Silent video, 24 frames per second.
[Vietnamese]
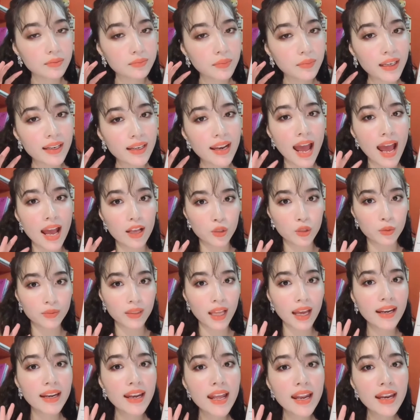mặt nạ chúng
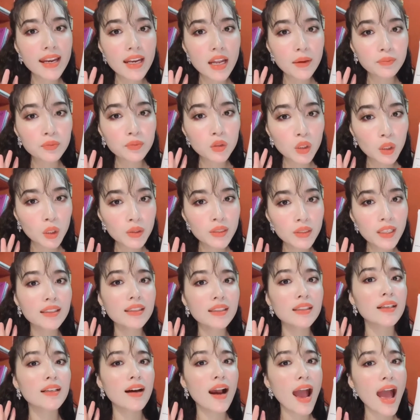ta nên đắp tốt nhất
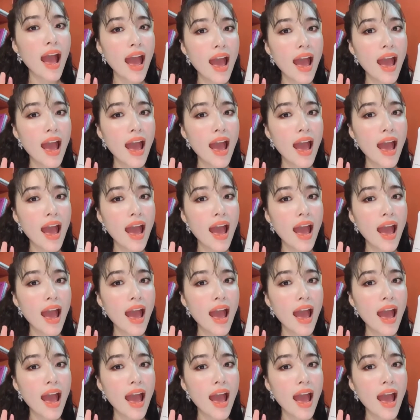từ